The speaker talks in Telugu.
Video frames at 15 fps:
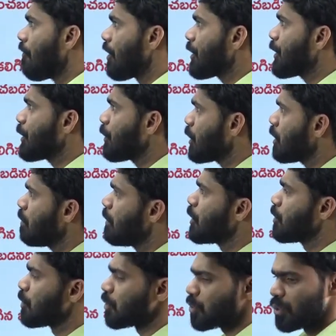ఫస్ట్ క్వశ్చన్
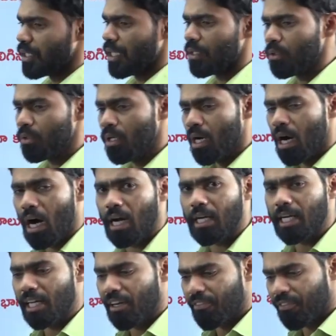మీరు చూస్తున్నారు
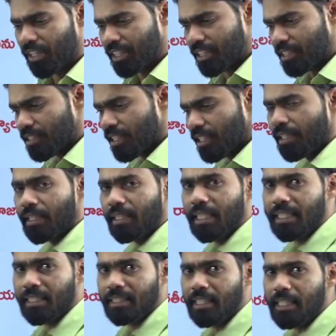ఆల్రెడీగా ఫస్ట్
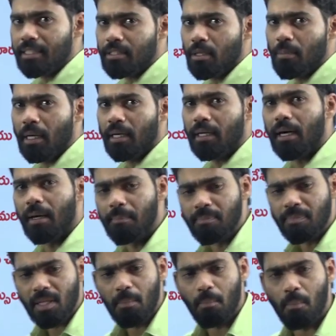టెస్ట్ సిరీస్ భాగంగా
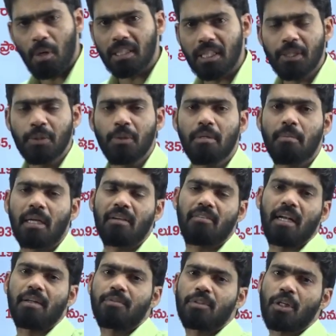మొదటి నుండి మనకు
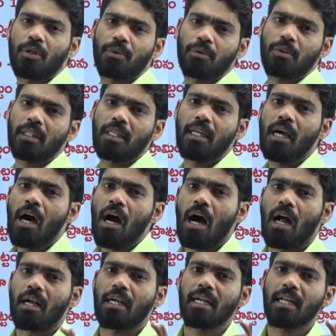వెళ్ళడం జరుగుతుంది
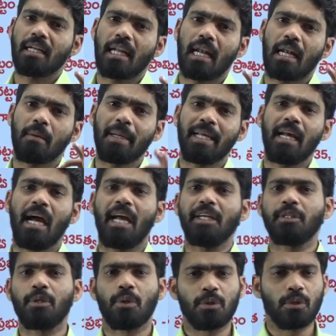ఆల్రెడీగా నలభై
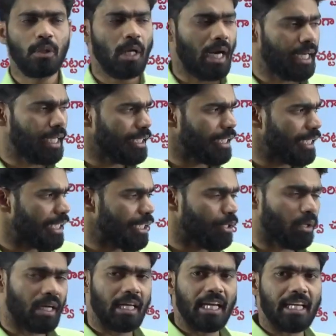ఐదు రోజులు అనేది ఈ
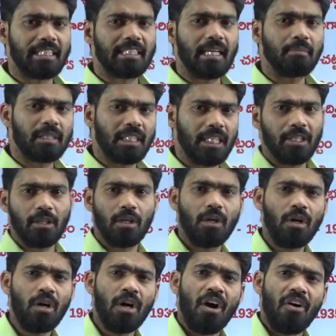యొక్క ఎగ్జామ్
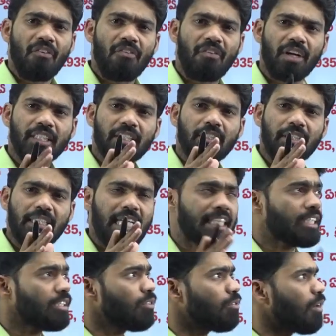షెడ్యూల్లో ఫస్ట్
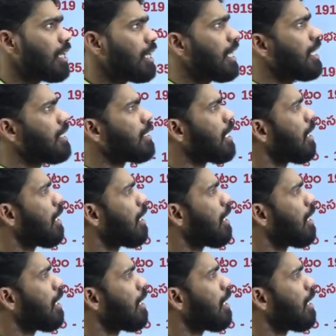టెస్ట్ వన్ అనేది